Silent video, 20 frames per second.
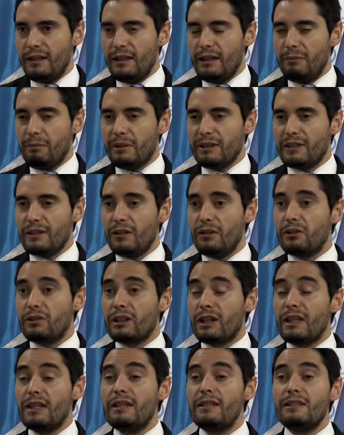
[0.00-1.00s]
El pasado
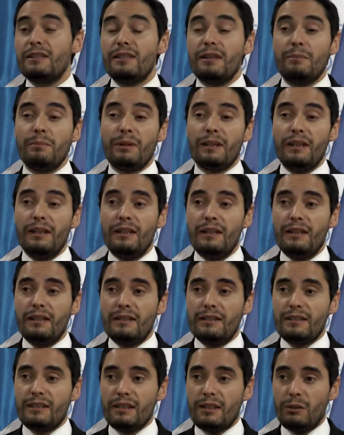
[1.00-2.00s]
3 de diciembre
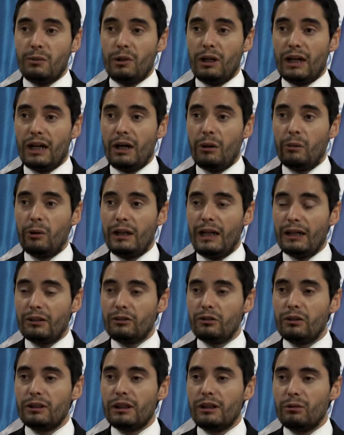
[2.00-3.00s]
se llevó a cabo el
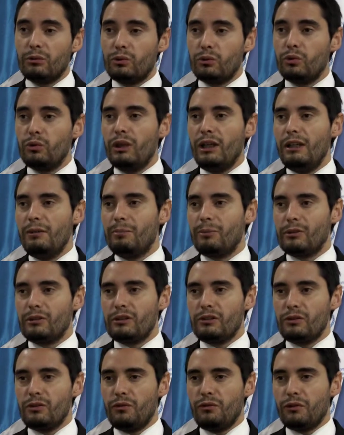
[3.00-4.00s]
acto de clausura del
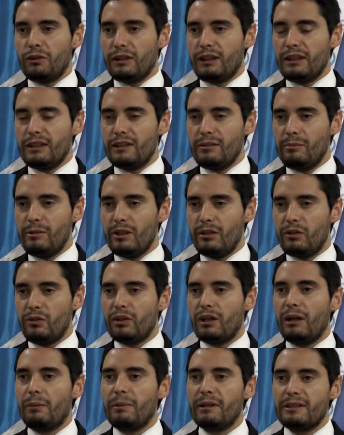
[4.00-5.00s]
proceso de fortalecimiento
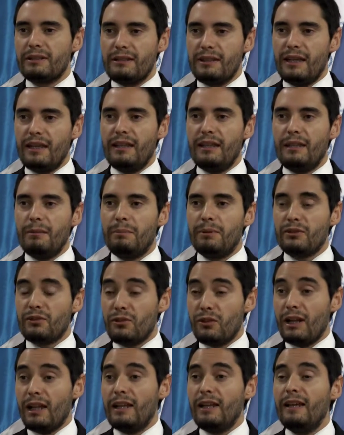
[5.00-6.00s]
de capacidades del
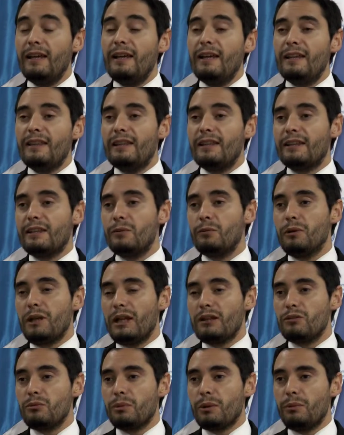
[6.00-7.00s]
personal del
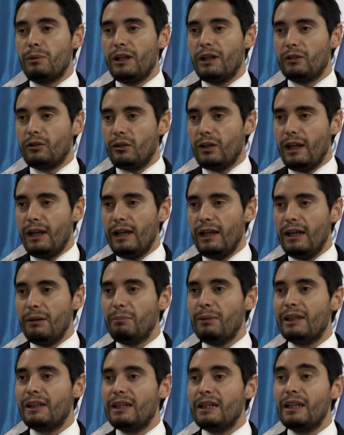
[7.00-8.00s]
Tribunal Supremo Electoral en
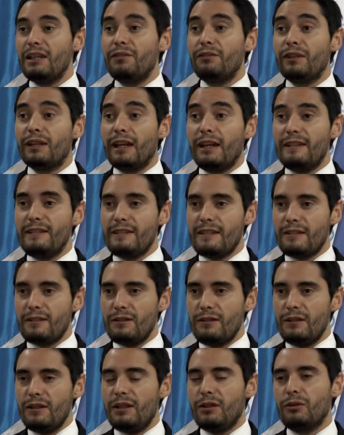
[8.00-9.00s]
materia de
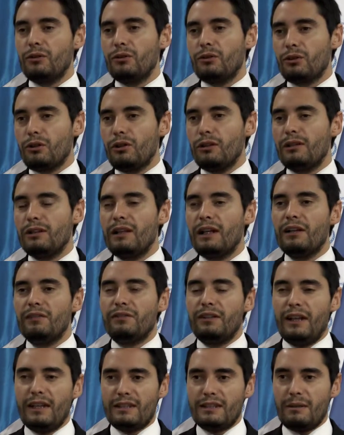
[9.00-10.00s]
fiscalización y control de las
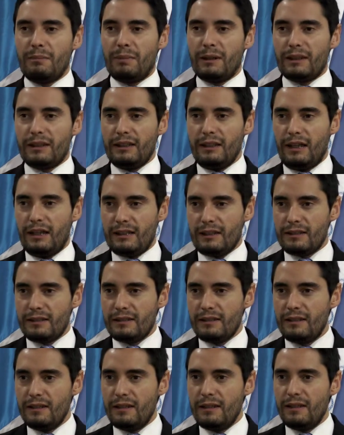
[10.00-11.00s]
finanzas
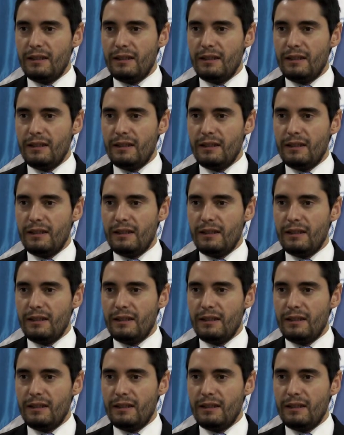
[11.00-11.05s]
partidarias.